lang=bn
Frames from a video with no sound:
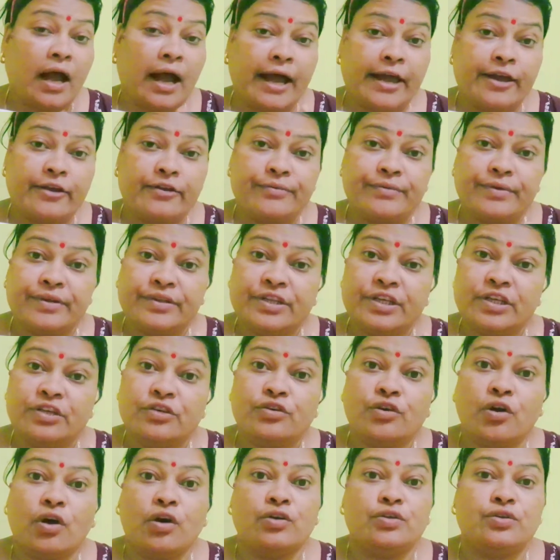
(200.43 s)
আয়ুর্বেদিক
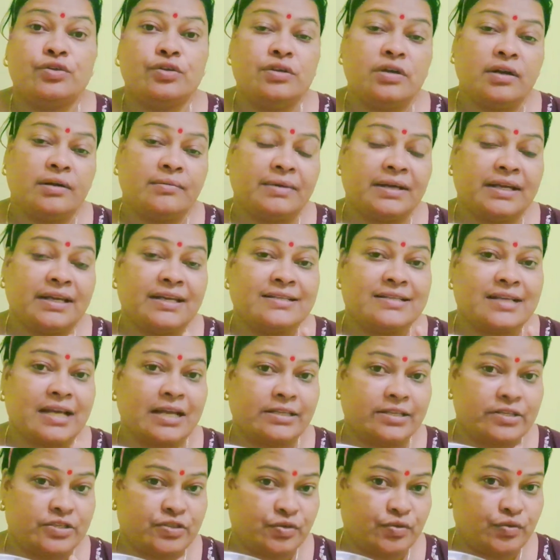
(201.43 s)
ডক্টর আমাকে
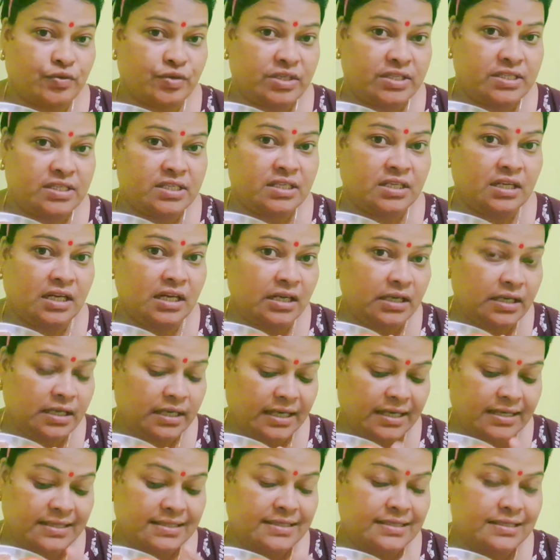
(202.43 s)
সাজেস্ট করেছিলেন
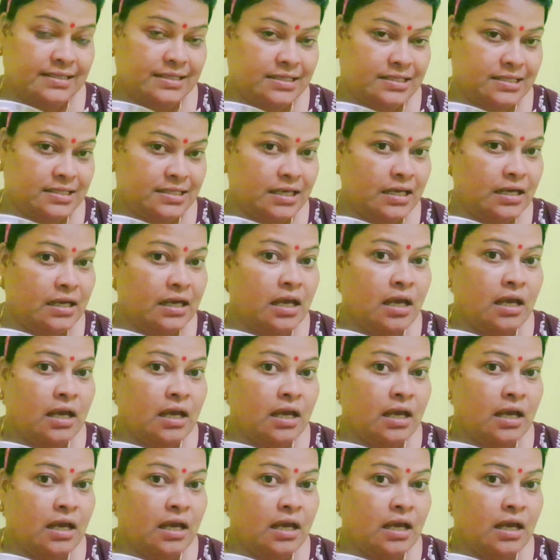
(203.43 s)
এই জিনিসটা